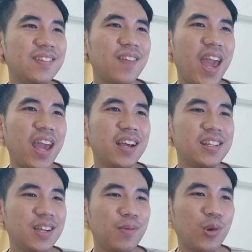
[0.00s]
แหมก็
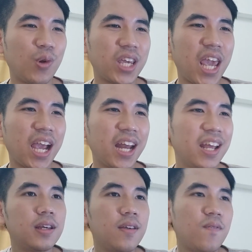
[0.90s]
เชื่อมโยงเก่ง
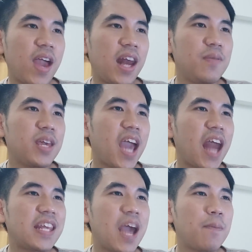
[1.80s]
นะแหมแล้วมีกา
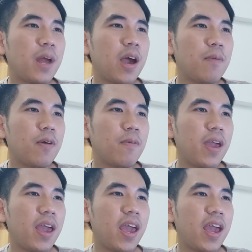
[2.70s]
รย้ำนะครับแหม
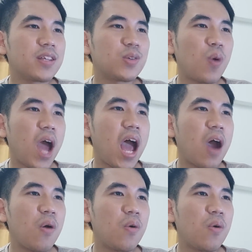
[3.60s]
โซเอา